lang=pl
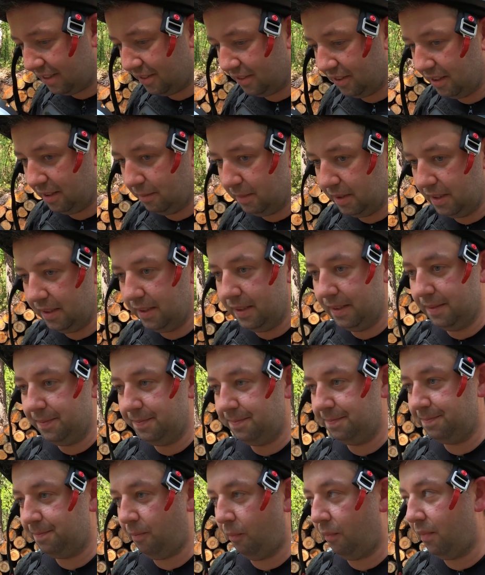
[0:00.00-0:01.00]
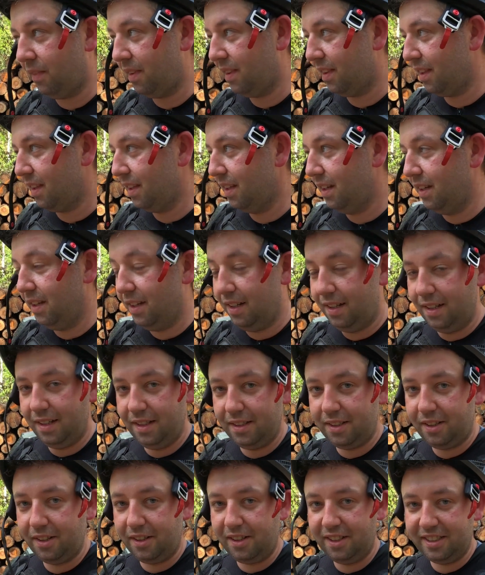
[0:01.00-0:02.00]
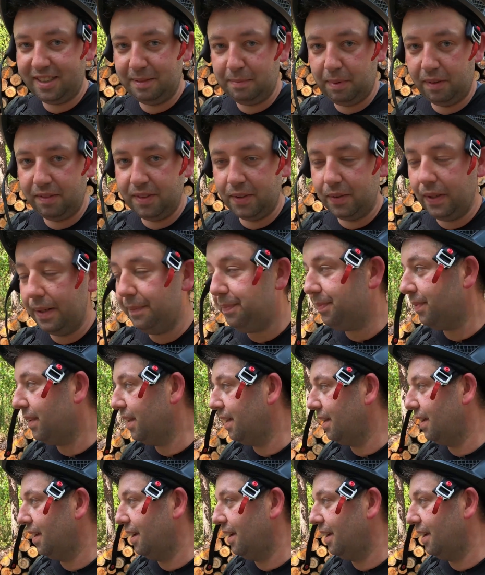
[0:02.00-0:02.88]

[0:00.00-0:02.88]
którymi trochę się bawiłem.